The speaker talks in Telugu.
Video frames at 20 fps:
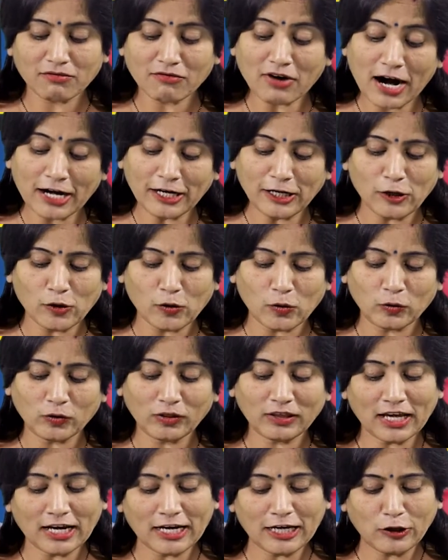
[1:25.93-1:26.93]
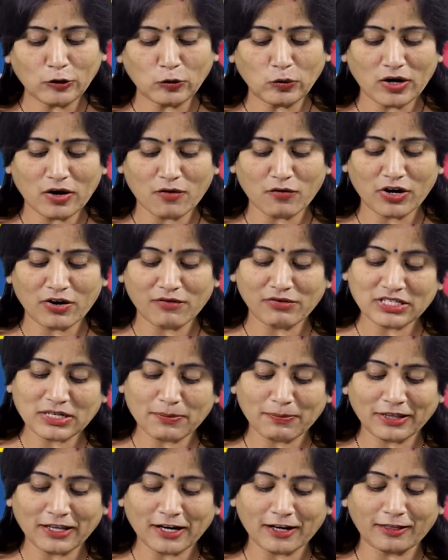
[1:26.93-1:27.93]
వాటిలో తెలియకుండా ఉన్న విష
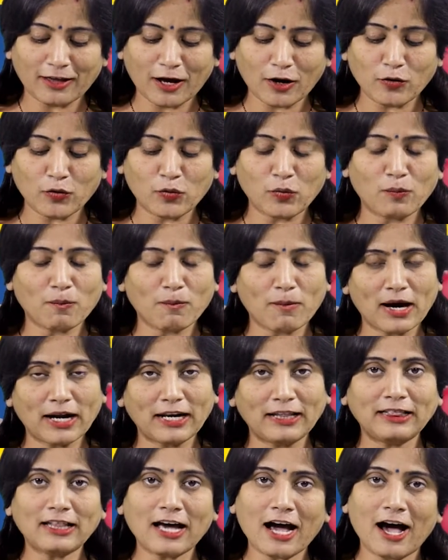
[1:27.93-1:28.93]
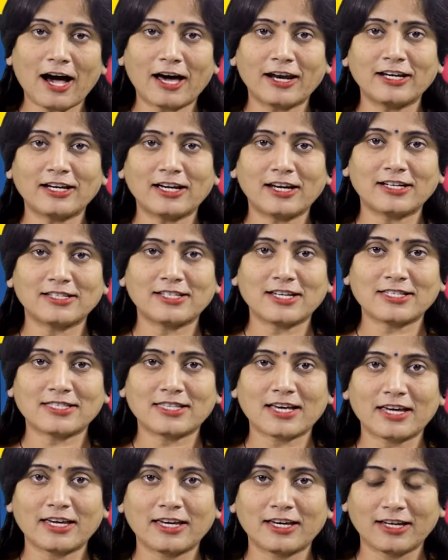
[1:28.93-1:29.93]
పదార్థాలు మరింత హాని
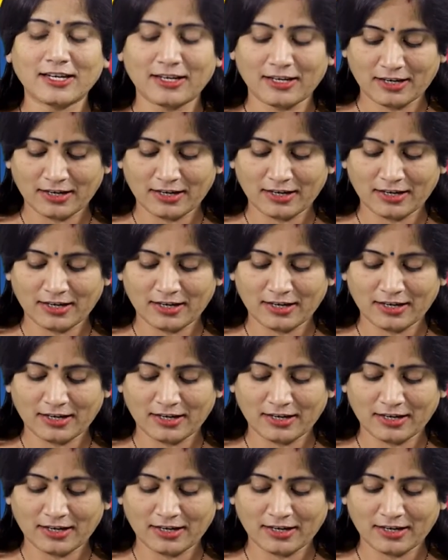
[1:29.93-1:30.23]
కలుగజేస్తాయి